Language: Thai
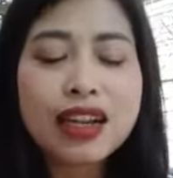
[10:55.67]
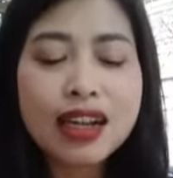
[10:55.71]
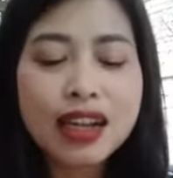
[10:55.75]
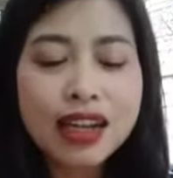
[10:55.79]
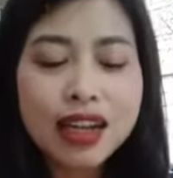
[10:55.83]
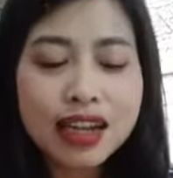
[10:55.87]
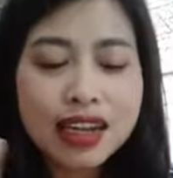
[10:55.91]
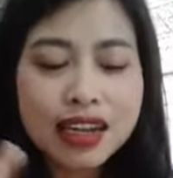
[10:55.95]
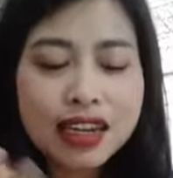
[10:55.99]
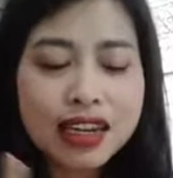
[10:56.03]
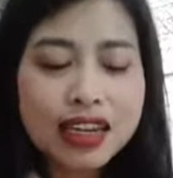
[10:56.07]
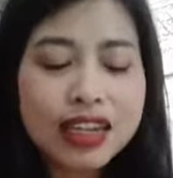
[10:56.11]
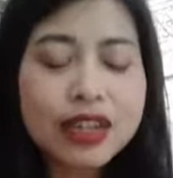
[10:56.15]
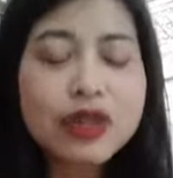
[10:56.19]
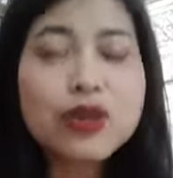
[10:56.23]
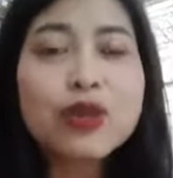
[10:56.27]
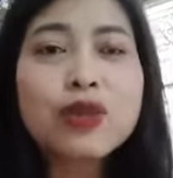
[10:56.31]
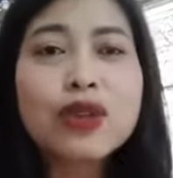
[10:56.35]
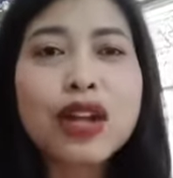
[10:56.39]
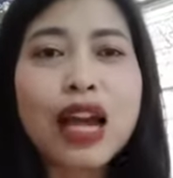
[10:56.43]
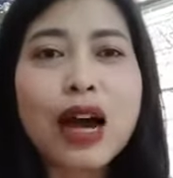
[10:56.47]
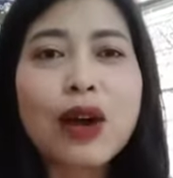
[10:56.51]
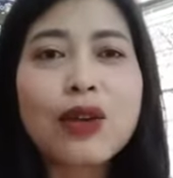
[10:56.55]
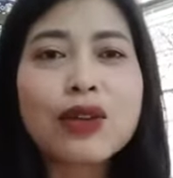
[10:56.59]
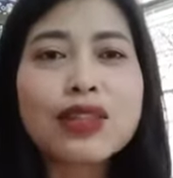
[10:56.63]
เคยดู
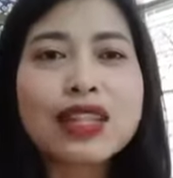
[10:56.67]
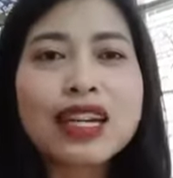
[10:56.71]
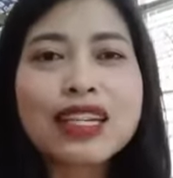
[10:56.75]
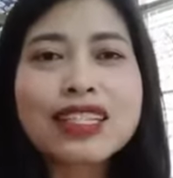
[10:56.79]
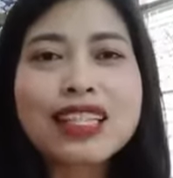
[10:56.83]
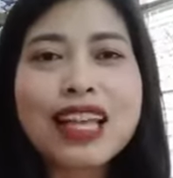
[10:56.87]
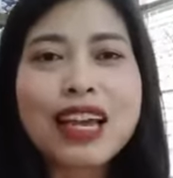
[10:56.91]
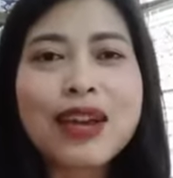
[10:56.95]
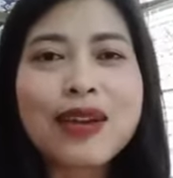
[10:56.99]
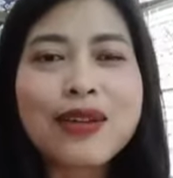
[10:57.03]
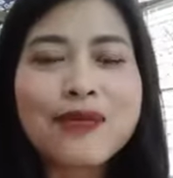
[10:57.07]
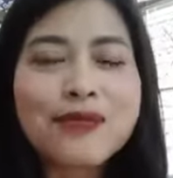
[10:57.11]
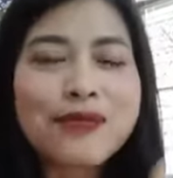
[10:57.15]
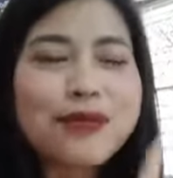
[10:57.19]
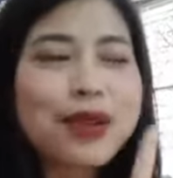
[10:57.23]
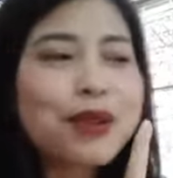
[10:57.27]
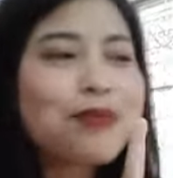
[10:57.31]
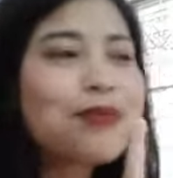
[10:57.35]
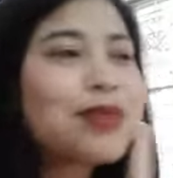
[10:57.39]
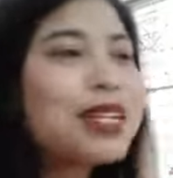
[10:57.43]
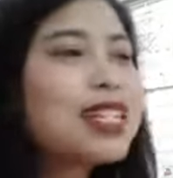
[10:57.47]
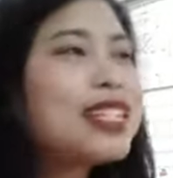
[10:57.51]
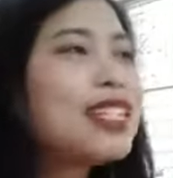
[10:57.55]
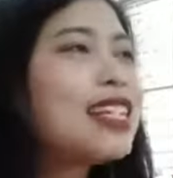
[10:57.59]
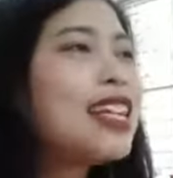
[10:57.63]
เราตั้งแต่เมื่อ
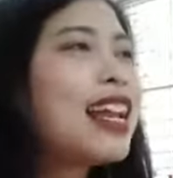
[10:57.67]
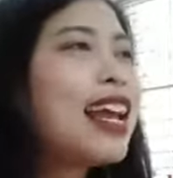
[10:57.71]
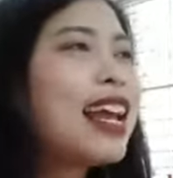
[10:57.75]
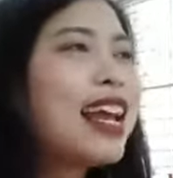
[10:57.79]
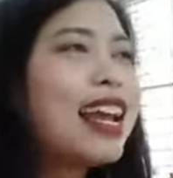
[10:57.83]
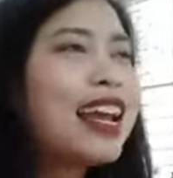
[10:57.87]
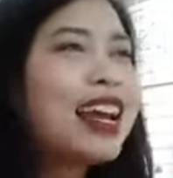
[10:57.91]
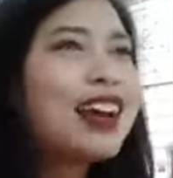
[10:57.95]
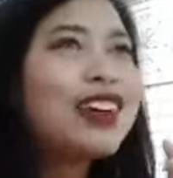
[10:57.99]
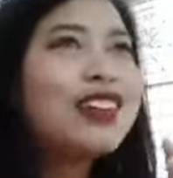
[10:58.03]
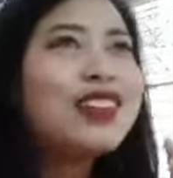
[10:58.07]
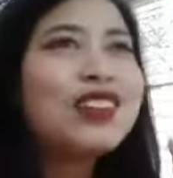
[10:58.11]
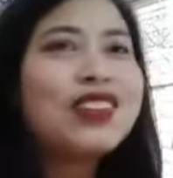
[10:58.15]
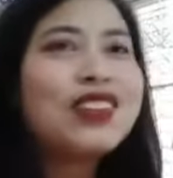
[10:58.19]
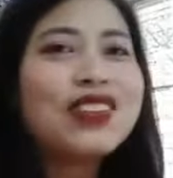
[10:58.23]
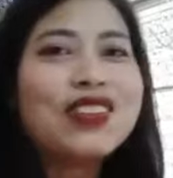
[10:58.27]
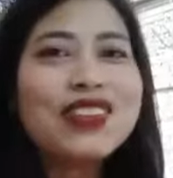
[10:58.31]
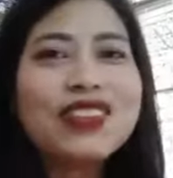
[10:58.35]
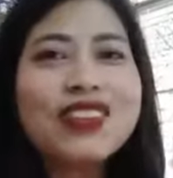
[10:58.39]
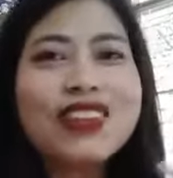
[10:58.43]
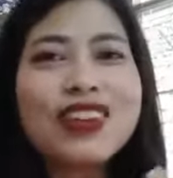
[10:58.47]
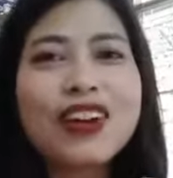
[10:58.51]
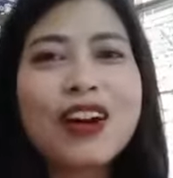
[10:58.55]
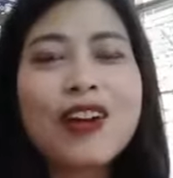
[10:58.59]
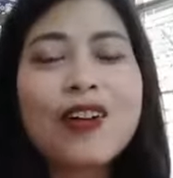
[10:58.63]
ปีที่แล้ว
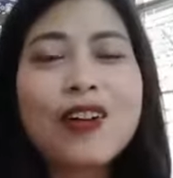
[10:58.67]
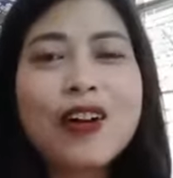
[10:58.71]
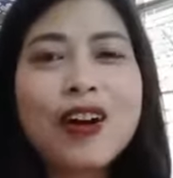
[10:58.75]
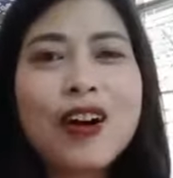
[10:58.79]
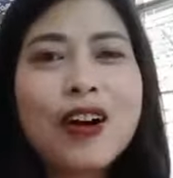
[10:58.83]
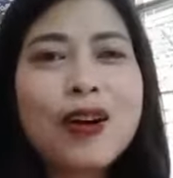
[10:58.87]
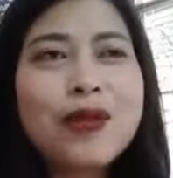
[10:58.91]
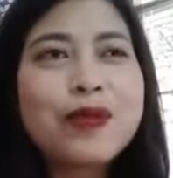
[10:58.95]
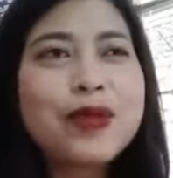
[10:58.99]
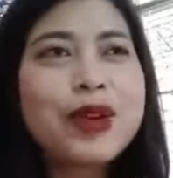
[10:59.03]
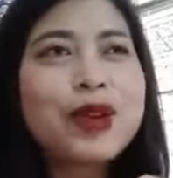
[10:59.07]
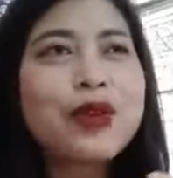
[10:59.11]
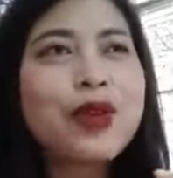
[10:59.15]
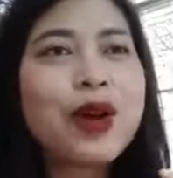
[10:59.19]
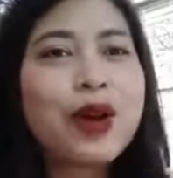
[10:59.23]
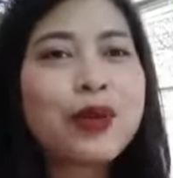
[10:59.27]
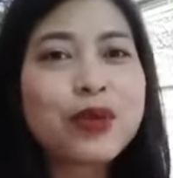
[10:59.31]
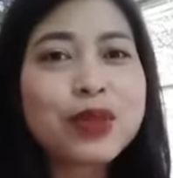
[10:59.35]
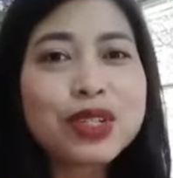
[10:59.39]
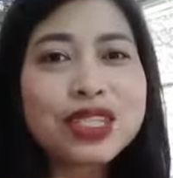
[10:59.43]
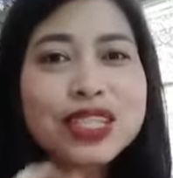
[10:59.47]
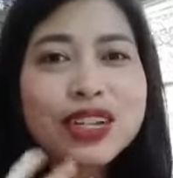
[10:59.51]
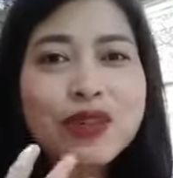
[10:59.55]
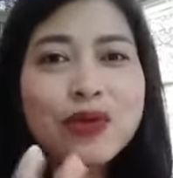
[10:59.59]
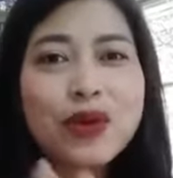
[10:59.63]
เขาก็มีความรู้
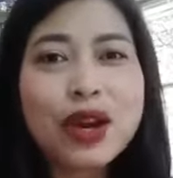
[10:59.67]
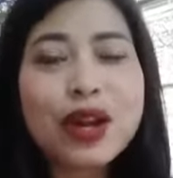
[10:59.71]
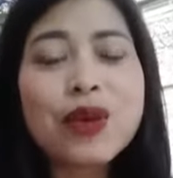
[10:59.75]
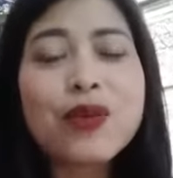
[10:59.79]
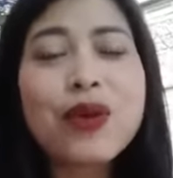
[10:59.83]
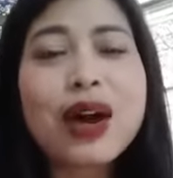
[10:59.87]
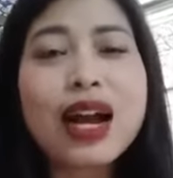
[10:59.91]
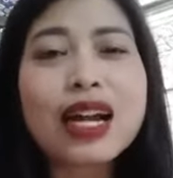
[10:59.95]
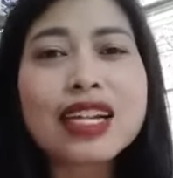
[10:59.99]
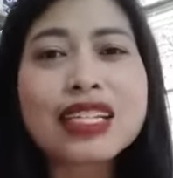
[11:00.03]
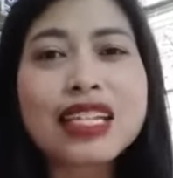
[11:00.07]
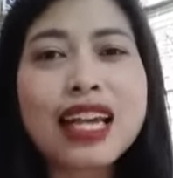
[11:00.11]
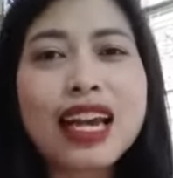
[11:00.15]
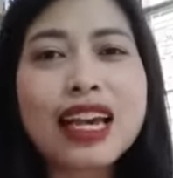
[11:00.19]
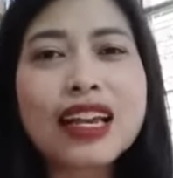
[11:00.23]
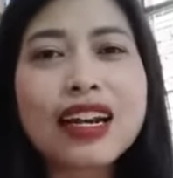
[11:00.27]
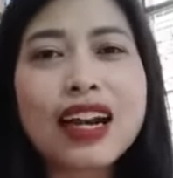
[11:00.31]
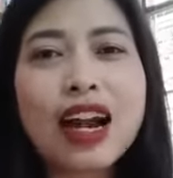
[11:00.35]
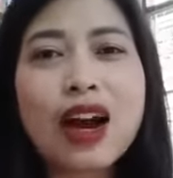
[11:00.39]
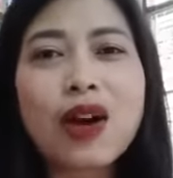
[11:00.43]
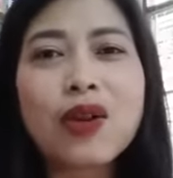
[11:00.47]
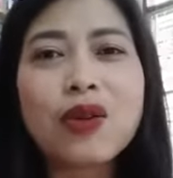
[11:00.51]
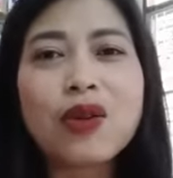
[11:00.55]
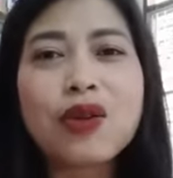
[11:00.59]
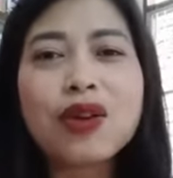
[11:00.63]
สึกไว้วางใจเรา
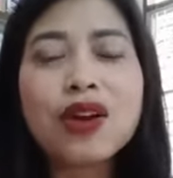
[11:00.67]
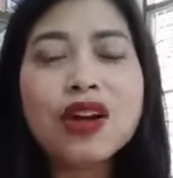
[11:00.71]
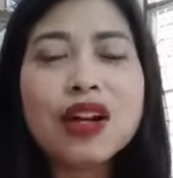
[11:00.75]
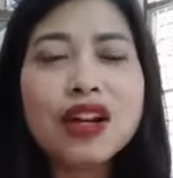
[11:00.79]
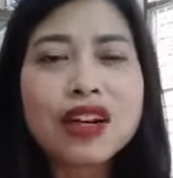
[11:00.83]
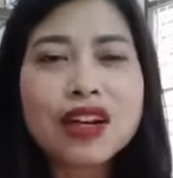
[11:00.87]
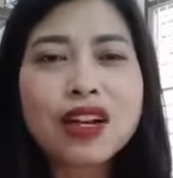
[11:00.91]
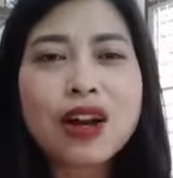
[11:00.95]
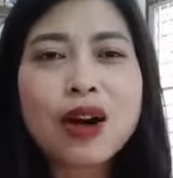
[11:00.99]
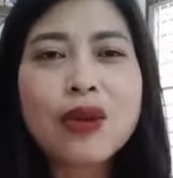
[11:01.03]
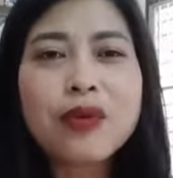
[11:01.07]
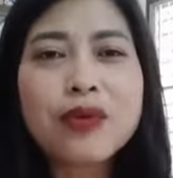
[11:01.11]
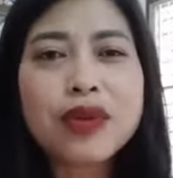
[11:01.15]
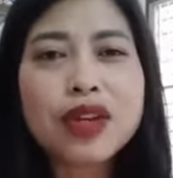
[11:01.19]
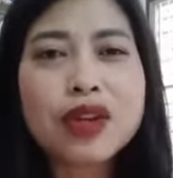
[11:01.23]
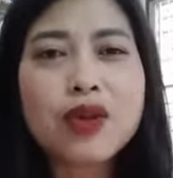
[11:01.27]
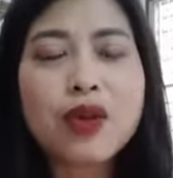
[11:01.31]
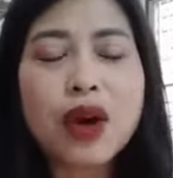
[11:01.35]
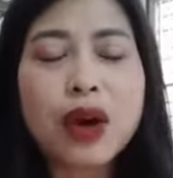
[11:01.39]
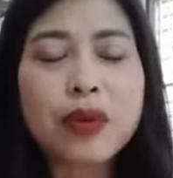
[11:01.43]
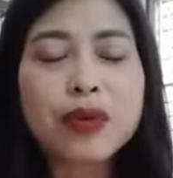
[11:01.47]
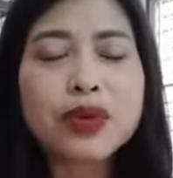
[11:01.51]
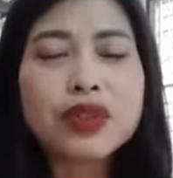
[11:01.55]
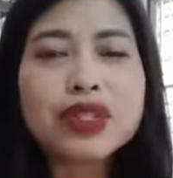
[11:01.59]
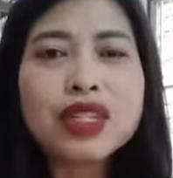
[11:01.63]
เขามีความ
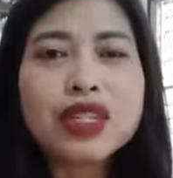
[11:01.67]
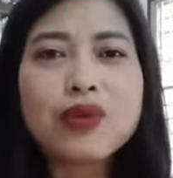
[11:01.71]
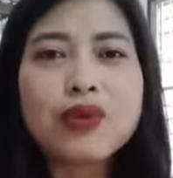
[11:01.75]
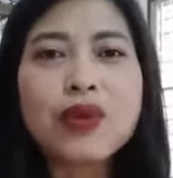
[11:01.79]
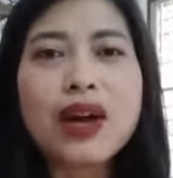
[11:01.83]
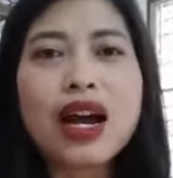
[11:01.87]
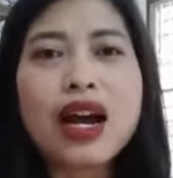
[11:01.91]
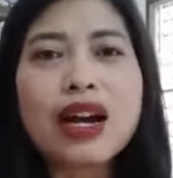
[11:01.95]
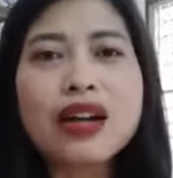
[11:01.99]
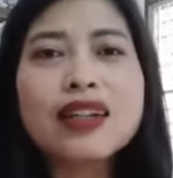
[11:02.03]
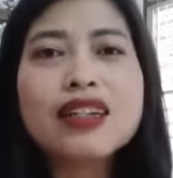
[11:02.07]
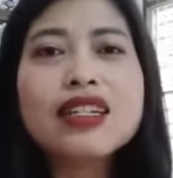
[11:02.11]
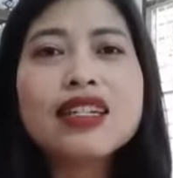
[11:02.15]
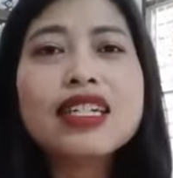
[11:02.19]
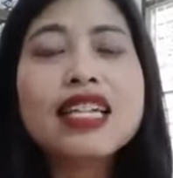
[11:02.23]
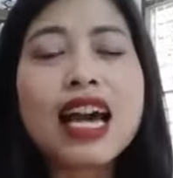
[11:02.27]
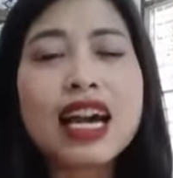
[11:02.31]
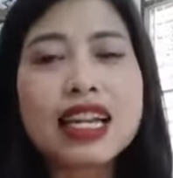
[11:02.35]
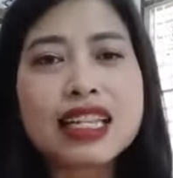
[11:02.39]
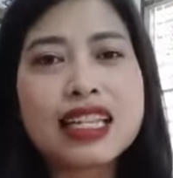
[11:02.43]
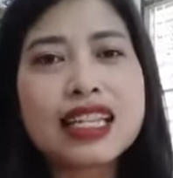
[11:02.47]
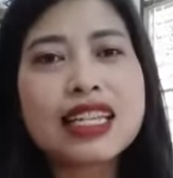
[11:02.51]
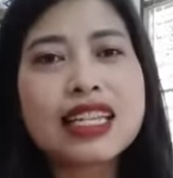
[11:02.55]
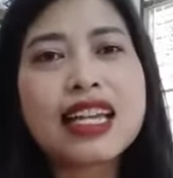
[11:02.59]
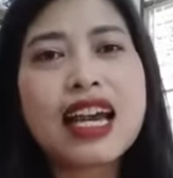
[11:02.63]
รู้สึกว่า เอออยาก
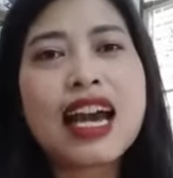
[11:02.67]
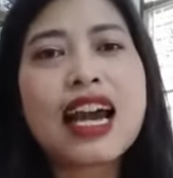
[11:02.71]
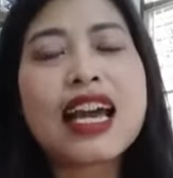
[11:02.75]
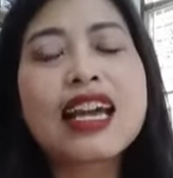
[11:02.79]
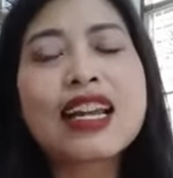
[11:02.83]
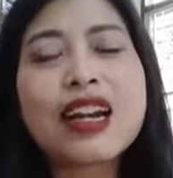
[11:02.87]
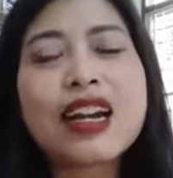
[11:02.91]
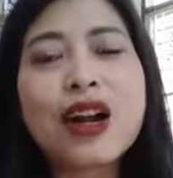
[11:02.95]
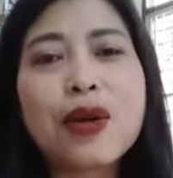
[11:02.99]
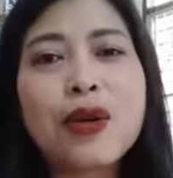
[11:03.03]
ที่จะให้เรา